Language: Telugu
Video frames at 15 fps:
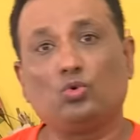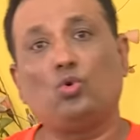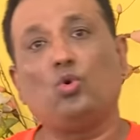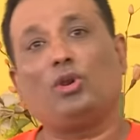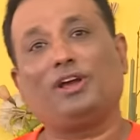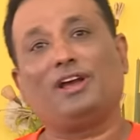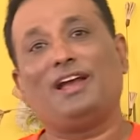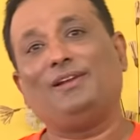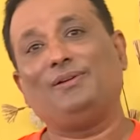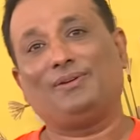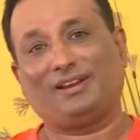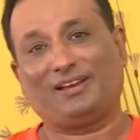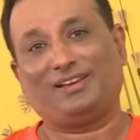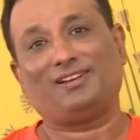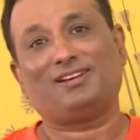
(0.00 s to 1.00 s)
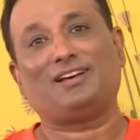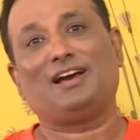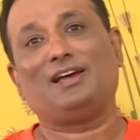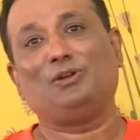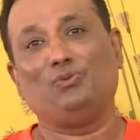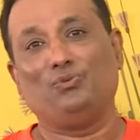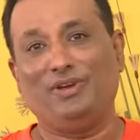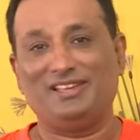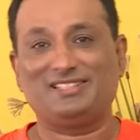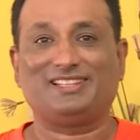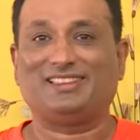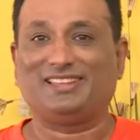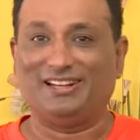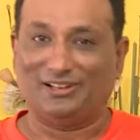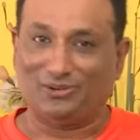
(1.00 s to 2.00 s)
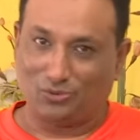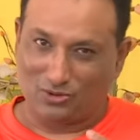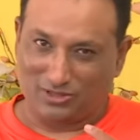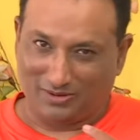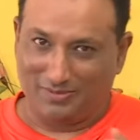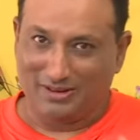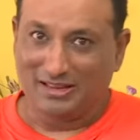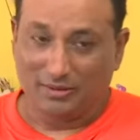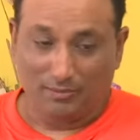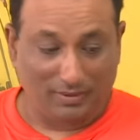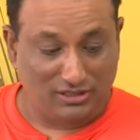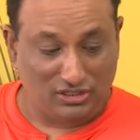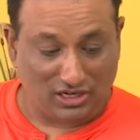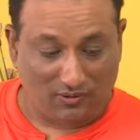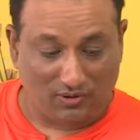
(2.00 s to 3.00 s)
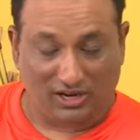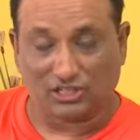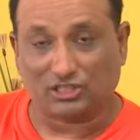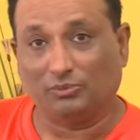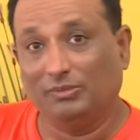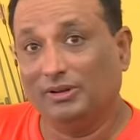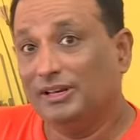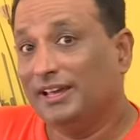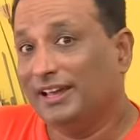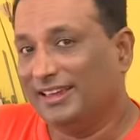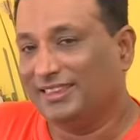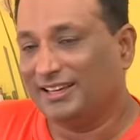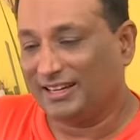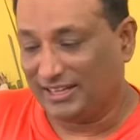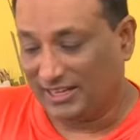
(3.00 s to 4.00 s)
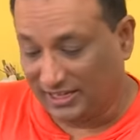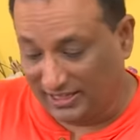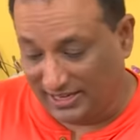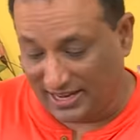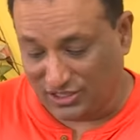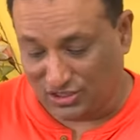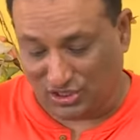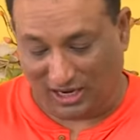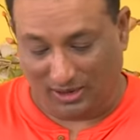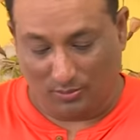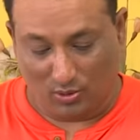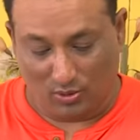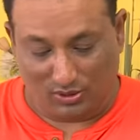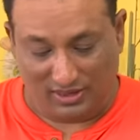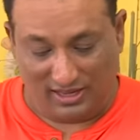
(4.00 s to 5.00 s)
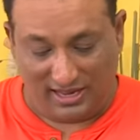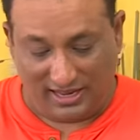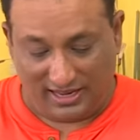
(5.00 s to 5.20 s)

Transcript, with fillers: కూరగాయలు రకరకాలు వేసి తినడం కోసం మంచి అవకాశం ఎందుకంటే టేస్ట్ చాలా బాగుంటుంది